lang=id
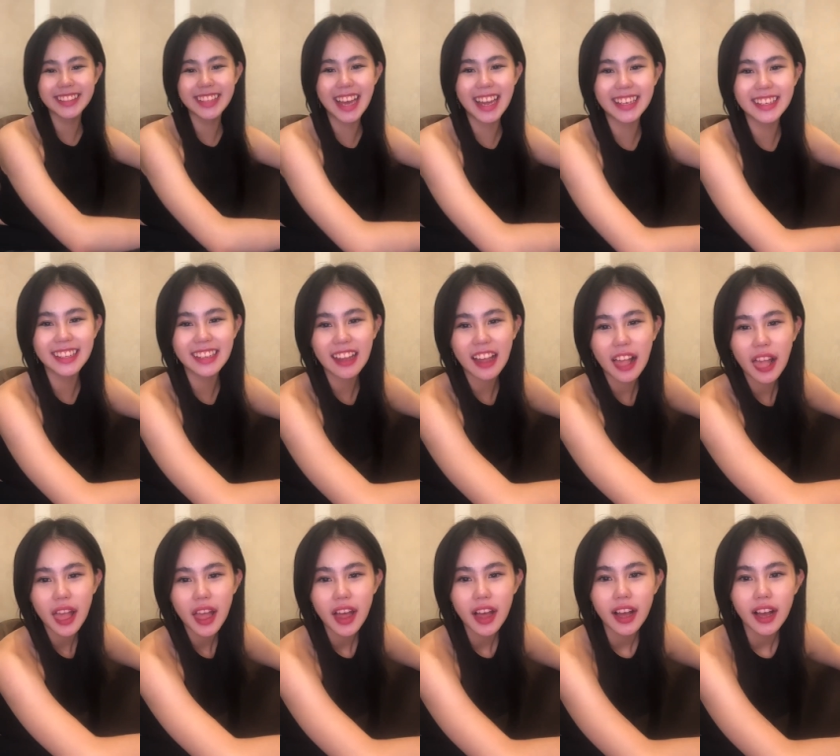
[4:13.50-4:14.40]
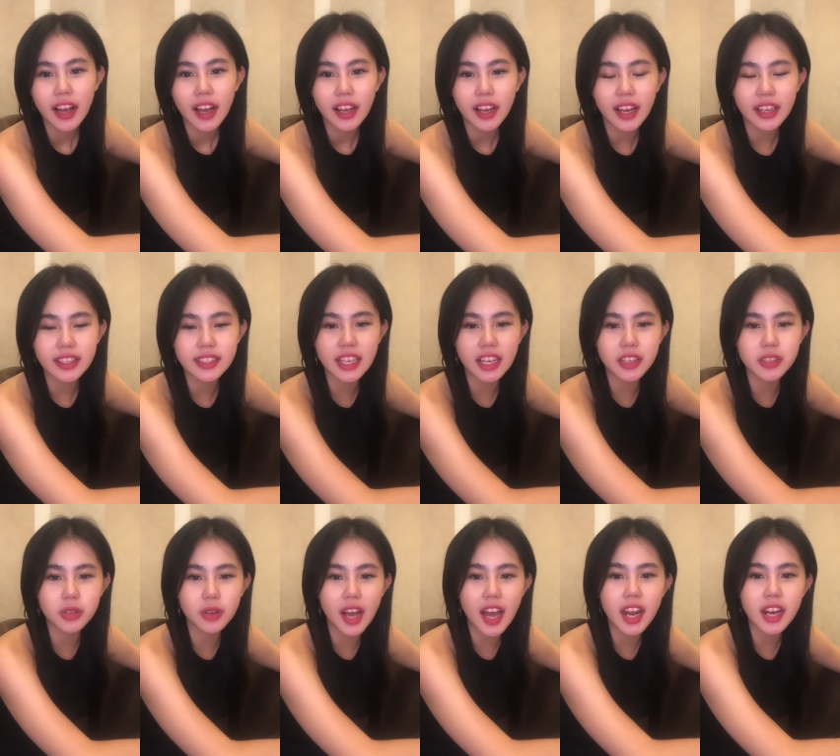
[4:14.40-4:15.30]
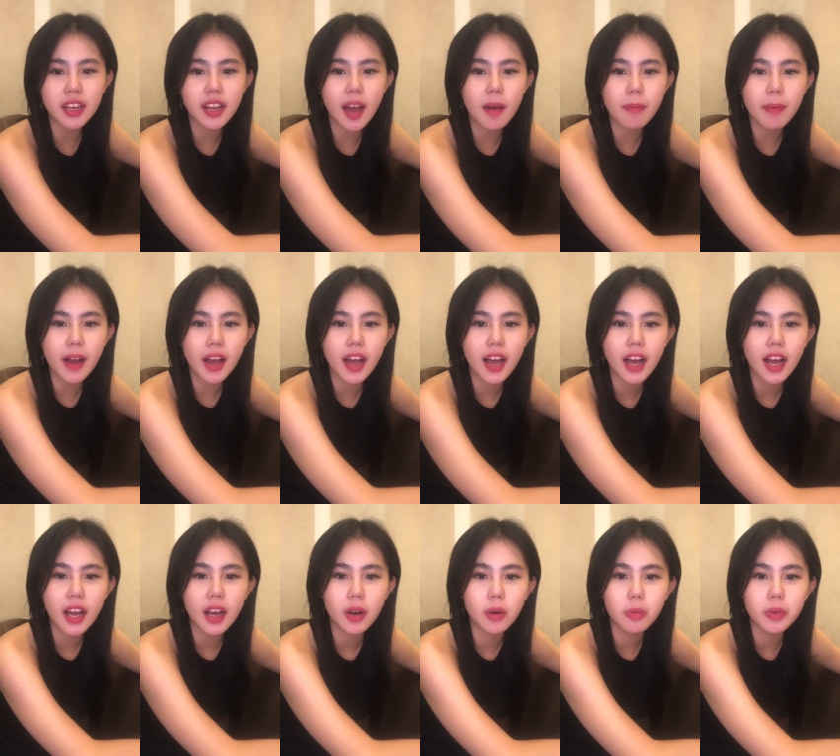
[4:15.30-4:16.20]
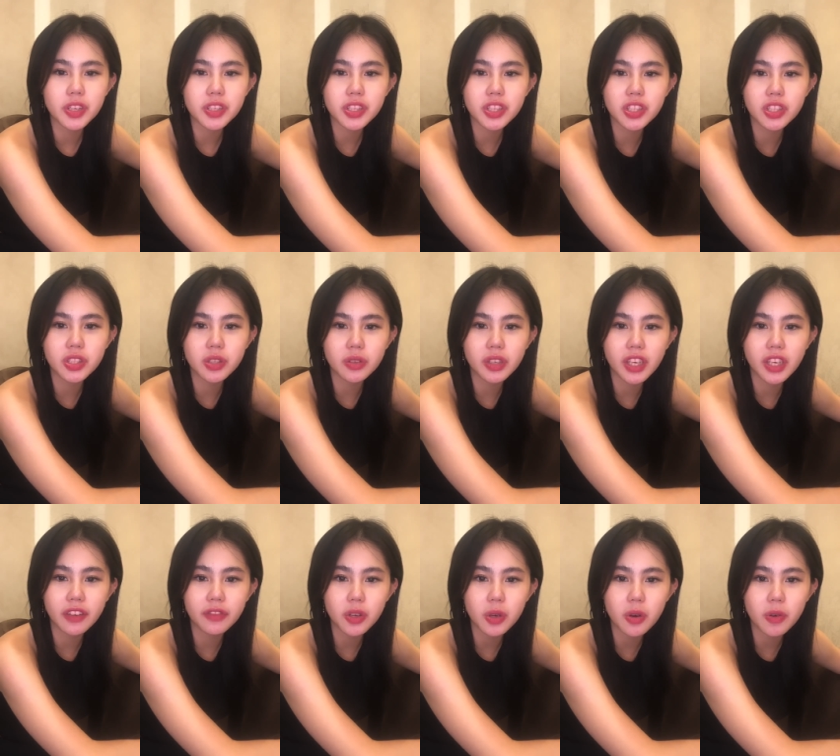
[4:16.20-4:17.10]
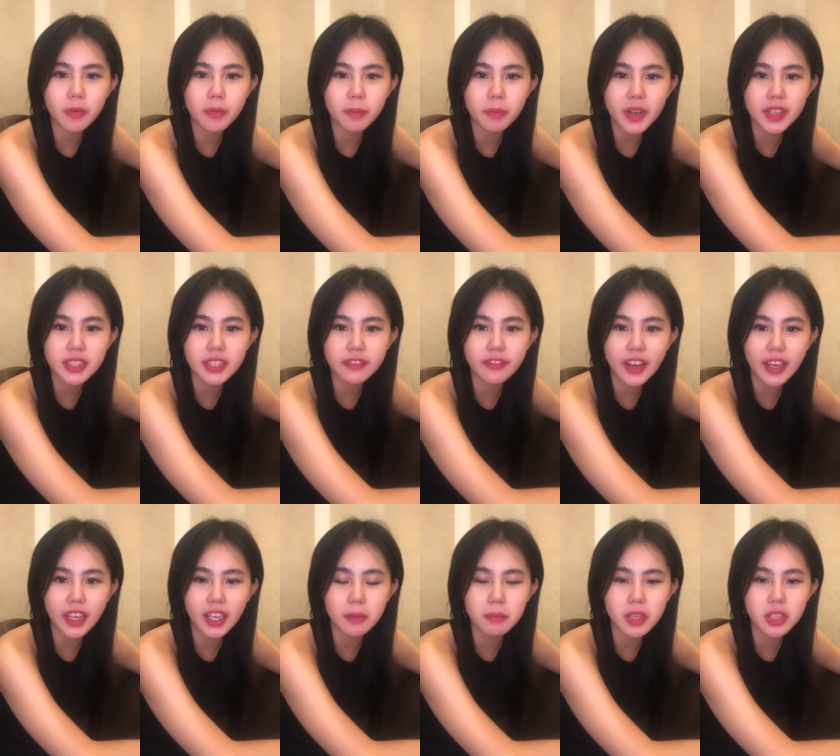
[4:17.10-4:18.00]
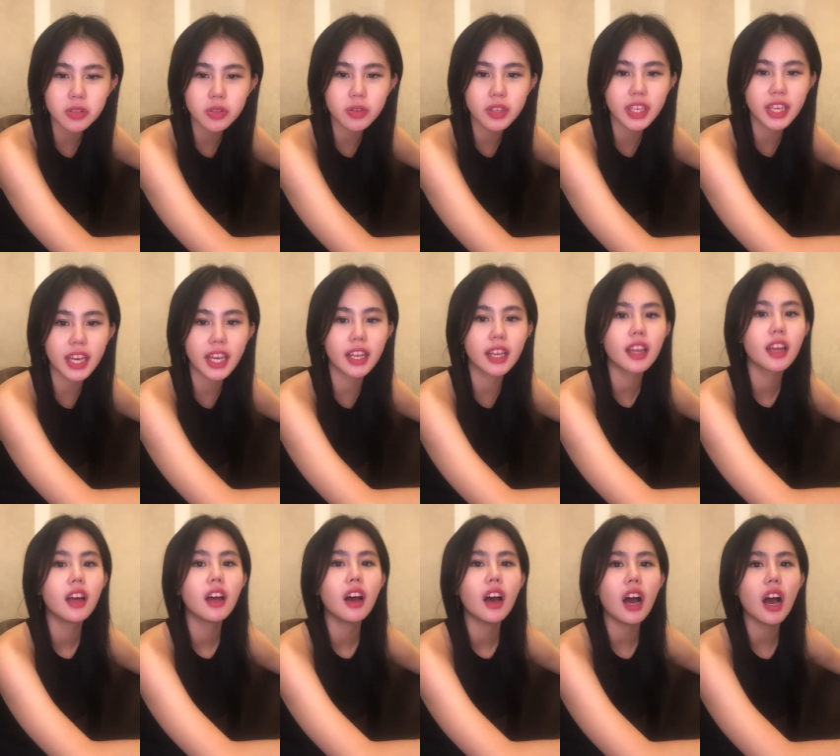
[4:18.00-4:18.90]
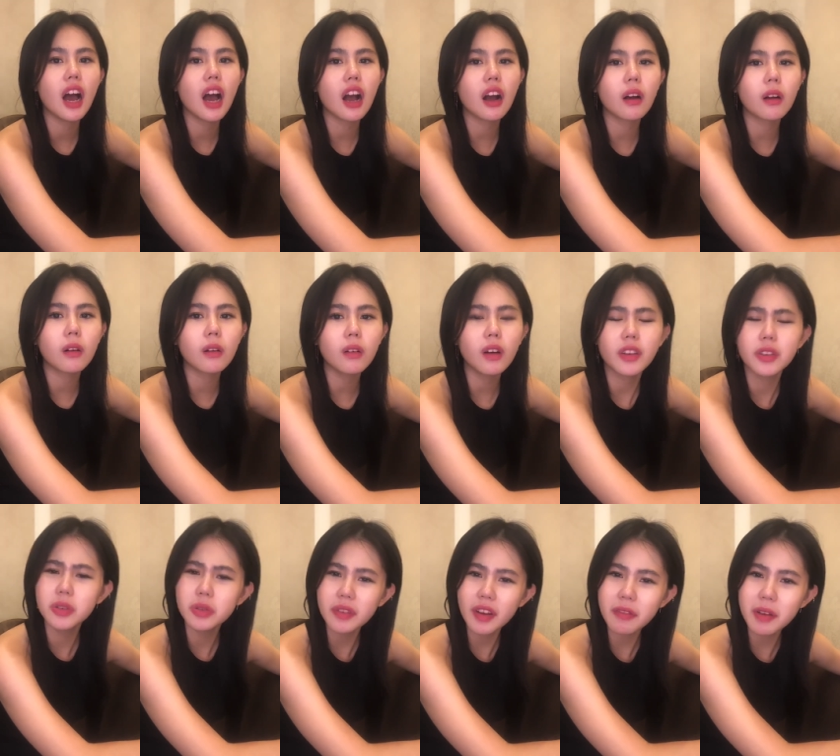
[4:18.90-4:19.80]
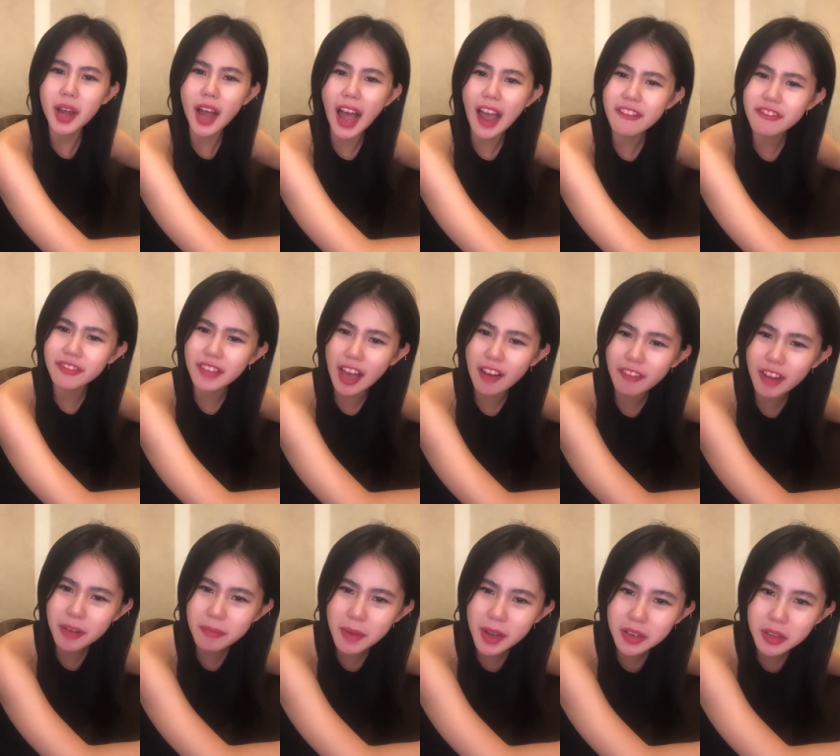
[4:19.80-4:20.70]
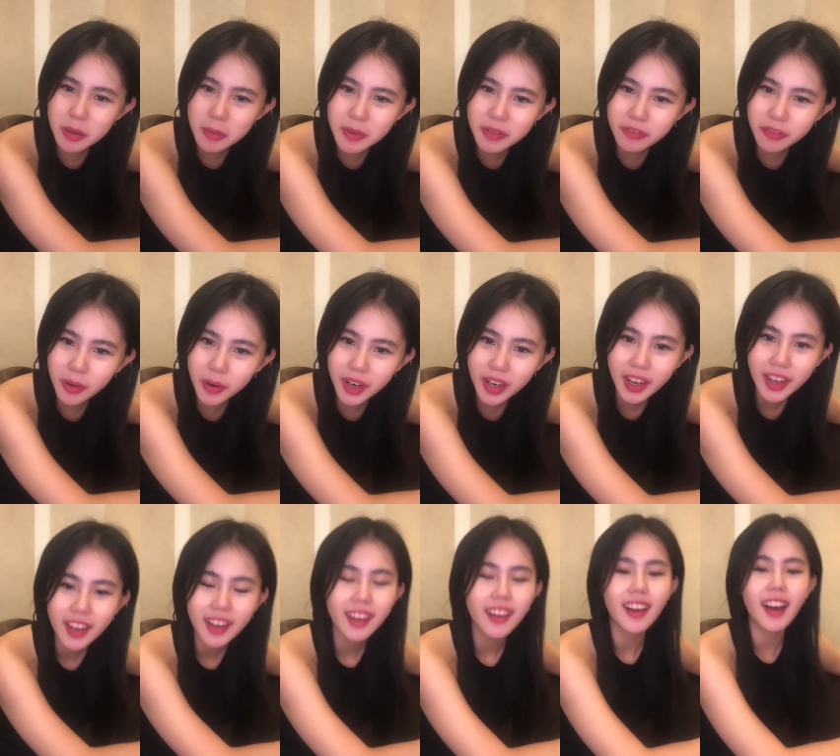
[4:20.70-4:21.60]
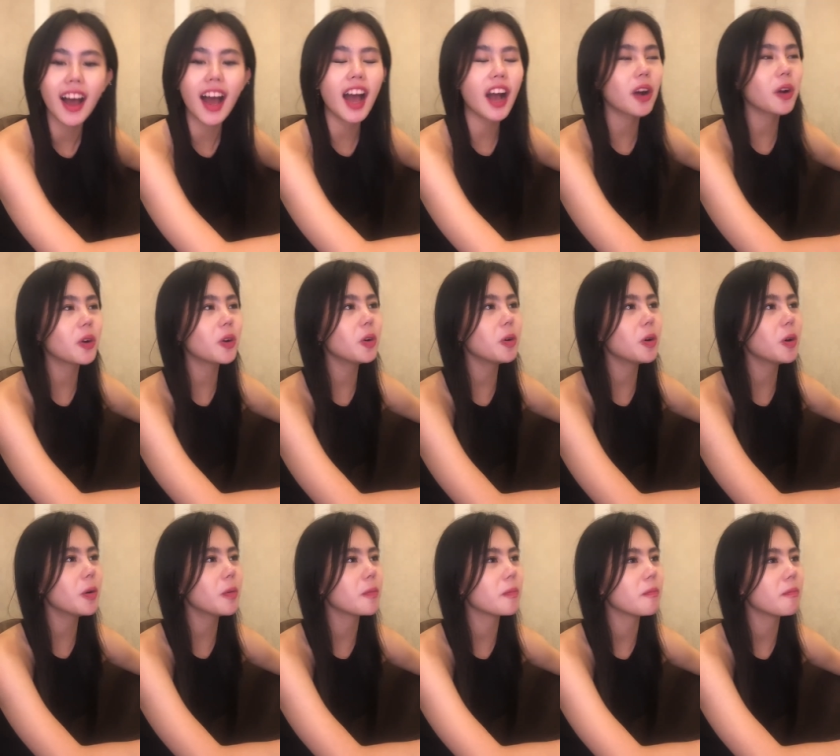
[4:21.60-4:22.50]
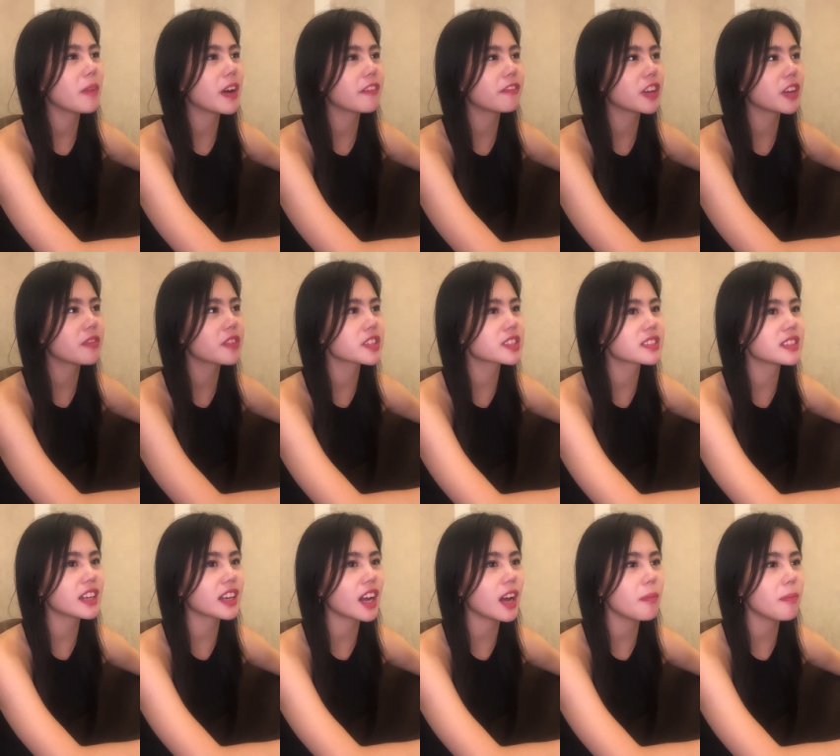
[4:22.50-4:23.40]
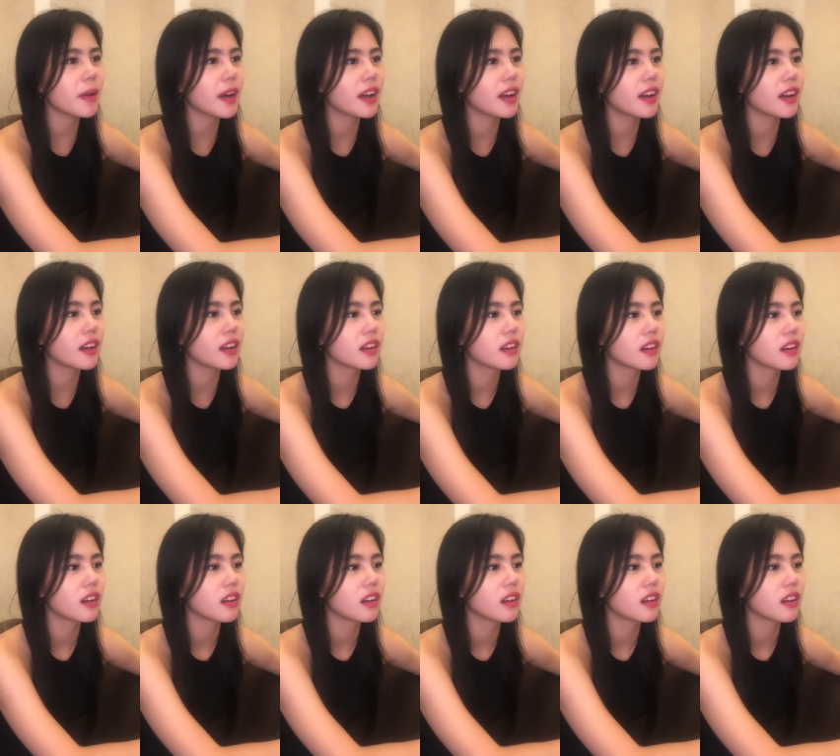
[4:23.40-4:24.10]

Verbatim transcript: gak jadi snack kesukaan apa wish to give you present if I can meet you again aku you never I have I met you before aku my favorite snack apa ya